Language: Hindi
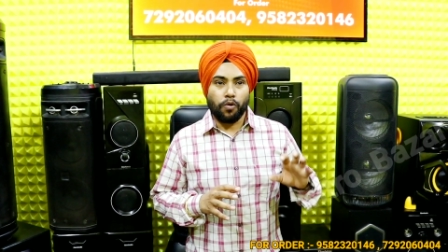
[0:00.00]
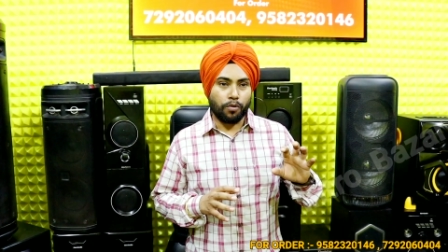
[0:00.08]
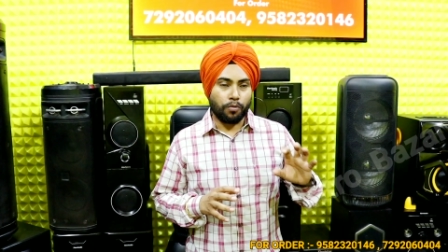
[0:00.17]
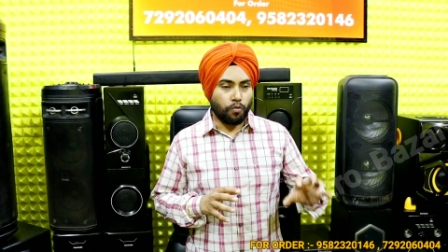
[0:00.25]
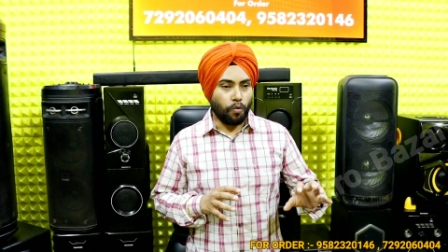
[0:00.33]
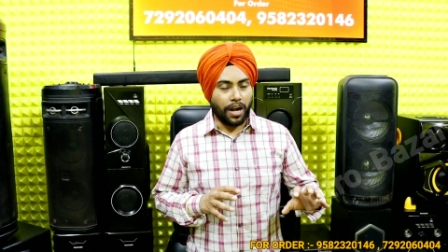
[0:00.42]

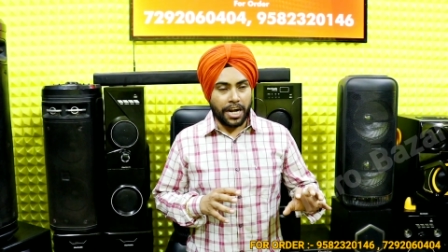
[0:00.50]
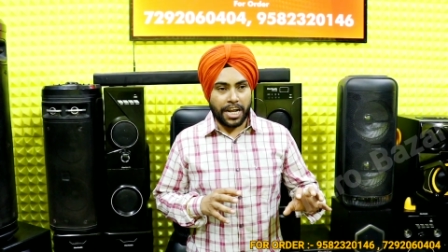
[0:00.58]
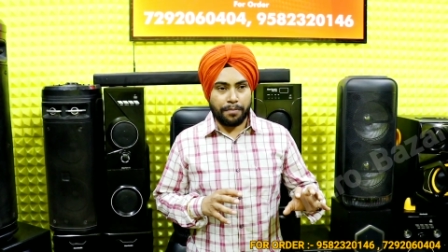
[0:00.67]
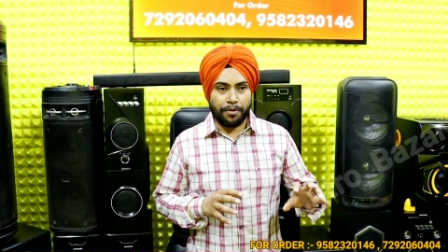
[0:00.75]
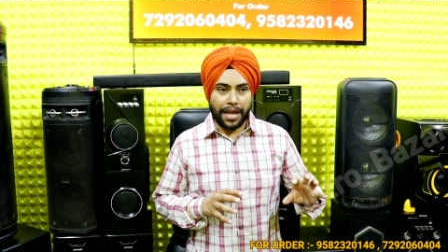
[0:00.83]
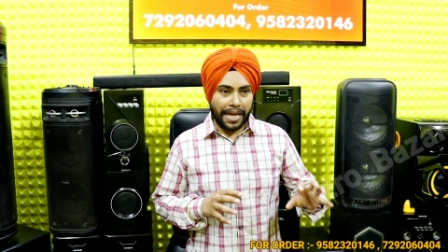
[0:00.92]
और
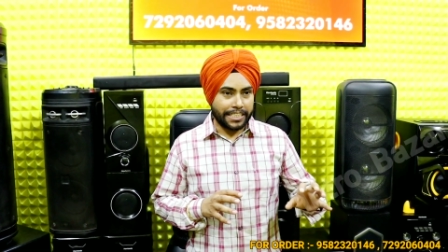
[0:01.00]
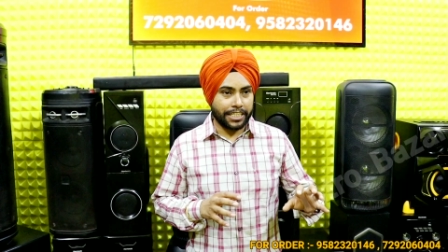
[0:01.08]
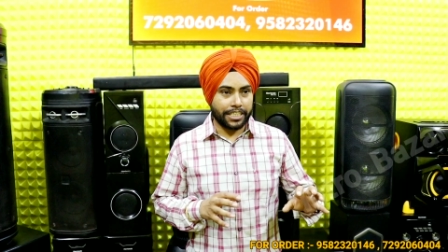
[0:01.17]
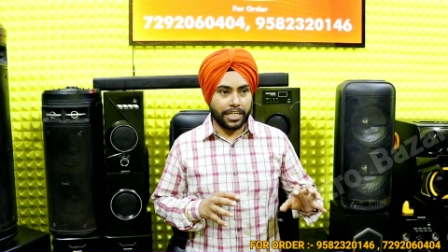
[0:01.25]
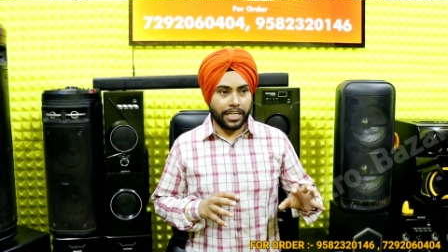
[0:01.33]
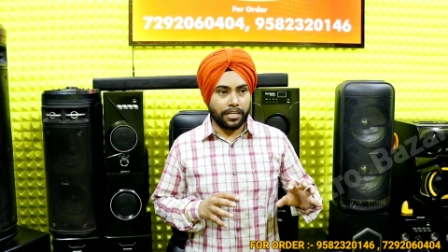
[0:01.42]
क्वालिटी भी
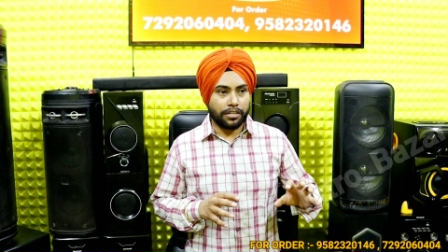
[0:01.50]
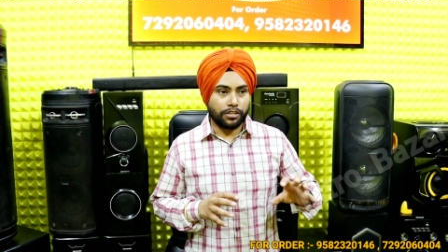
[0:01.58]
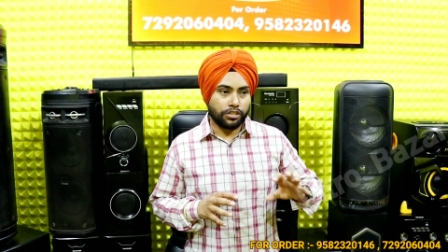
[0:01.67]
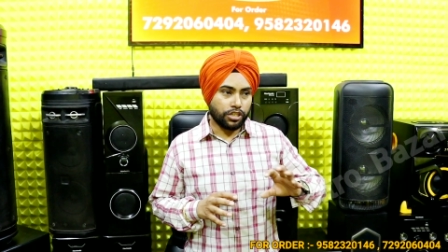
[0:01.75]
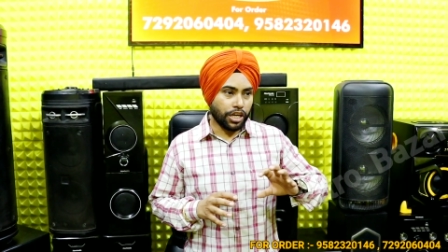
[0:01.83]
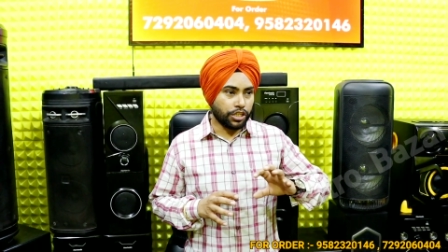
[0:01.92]
ऐसी दी
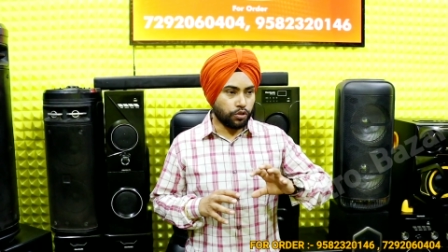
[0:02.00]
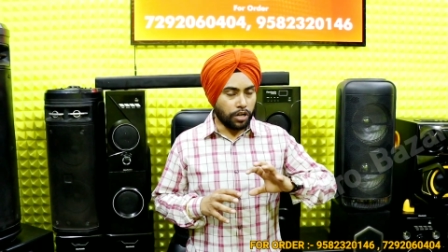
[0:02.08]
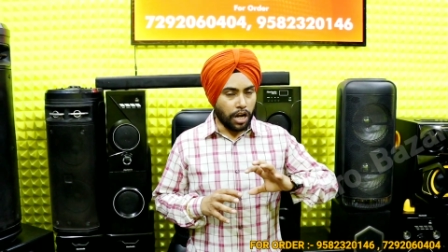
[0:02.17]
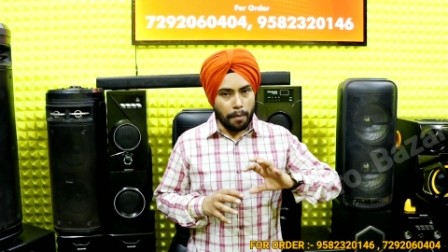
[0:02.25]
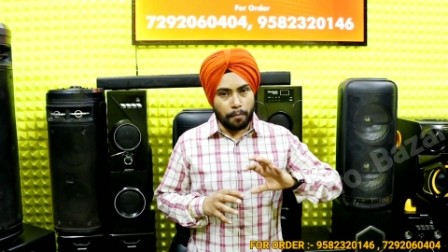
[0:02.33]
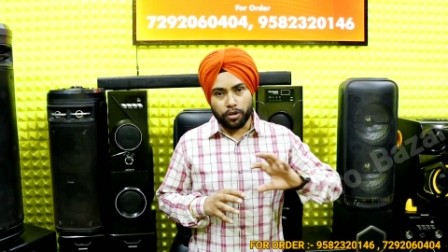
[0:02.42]
कि
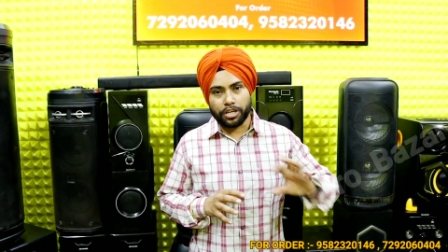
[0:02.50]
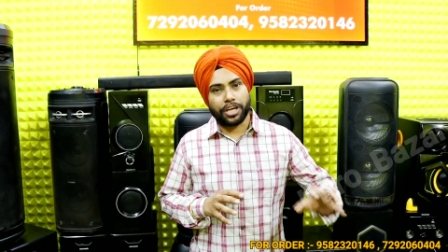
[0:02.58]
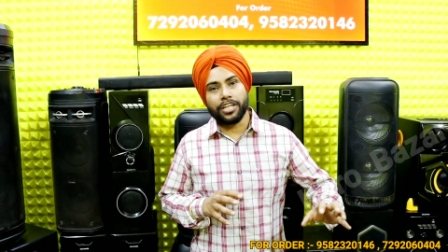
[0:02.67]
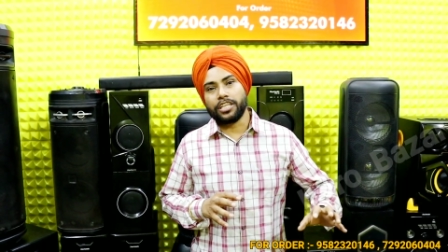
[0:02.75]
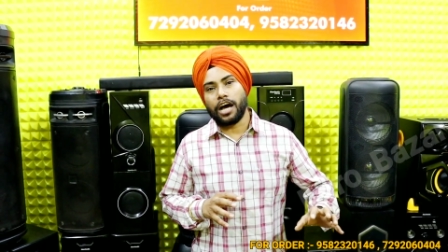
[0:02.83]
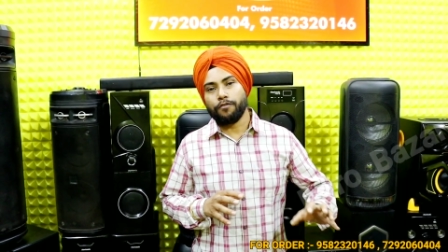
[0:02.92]
जो
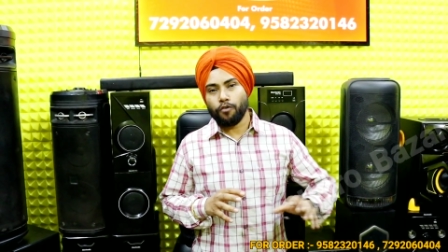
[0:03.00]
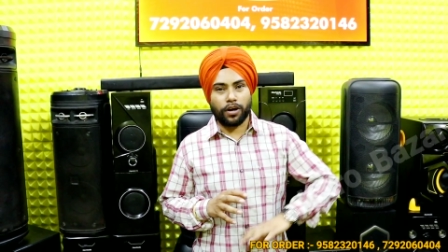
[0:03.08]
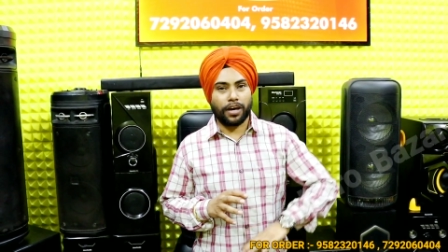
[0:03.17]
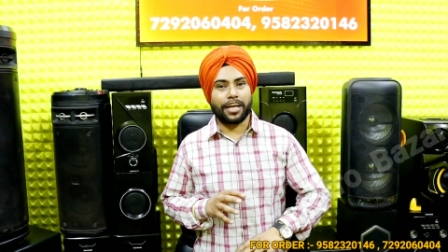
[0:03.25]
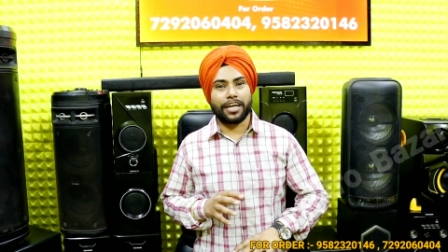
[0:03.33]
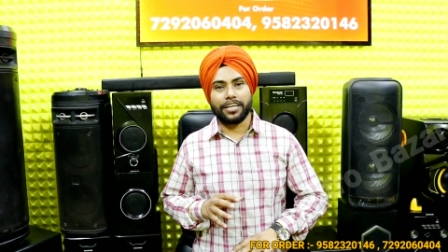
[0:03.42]
नामुमकिन था वो
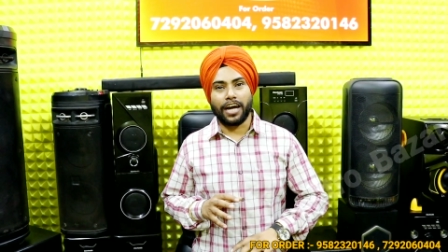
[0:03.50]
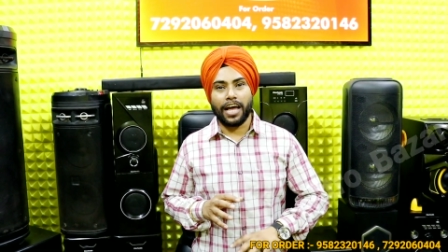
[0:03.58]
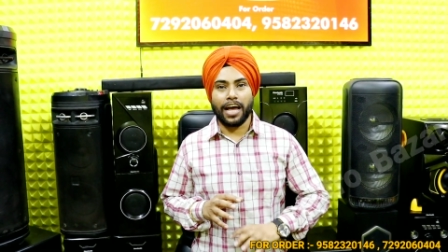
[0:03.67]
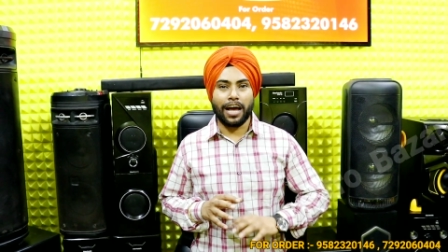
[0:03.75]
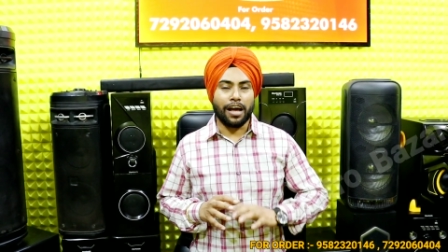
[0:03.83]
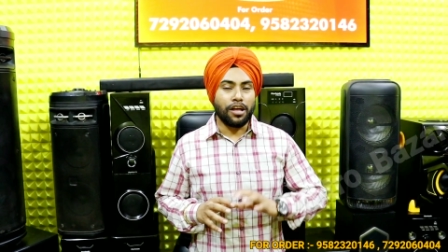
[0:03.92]
करके
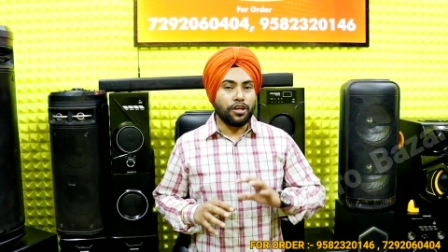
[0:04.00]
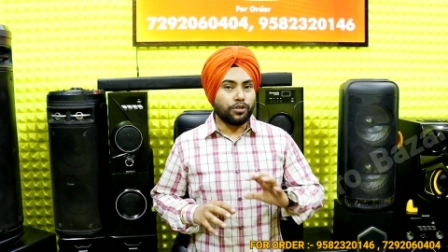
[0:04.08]
दिखाया